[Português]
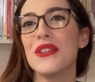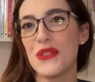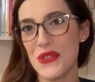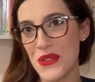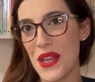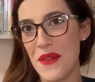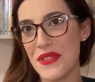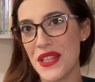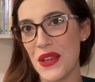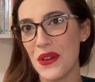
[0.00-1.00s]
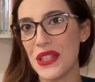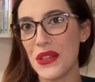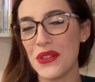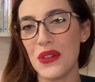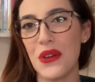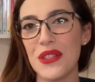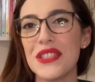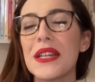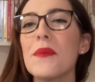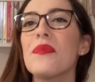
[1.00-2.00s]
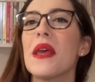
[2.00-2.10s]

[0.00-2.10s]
Dostoiévski em ordem cronológica.